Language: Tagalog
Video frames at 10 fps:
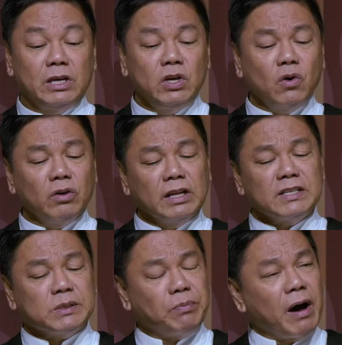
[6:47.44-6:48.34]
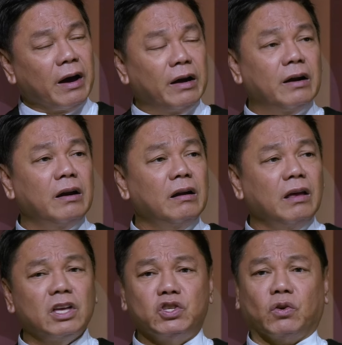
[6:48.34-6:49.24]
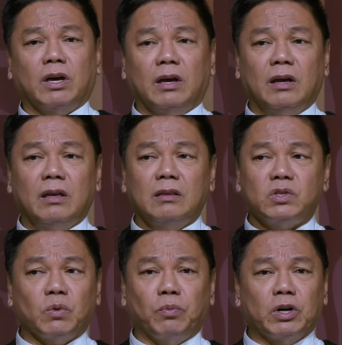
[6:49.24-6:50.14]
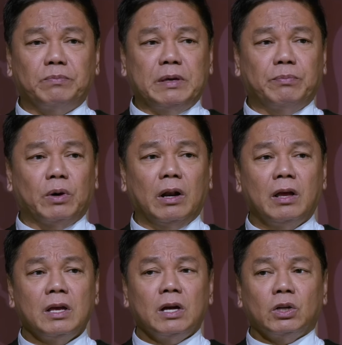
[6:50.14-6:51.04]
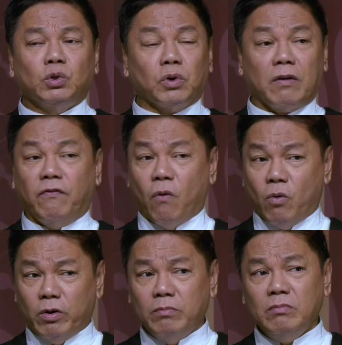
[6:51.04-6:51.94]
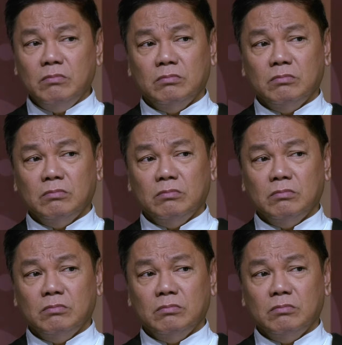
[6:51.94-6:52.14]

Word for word: You could inspire, educate, support people to reform,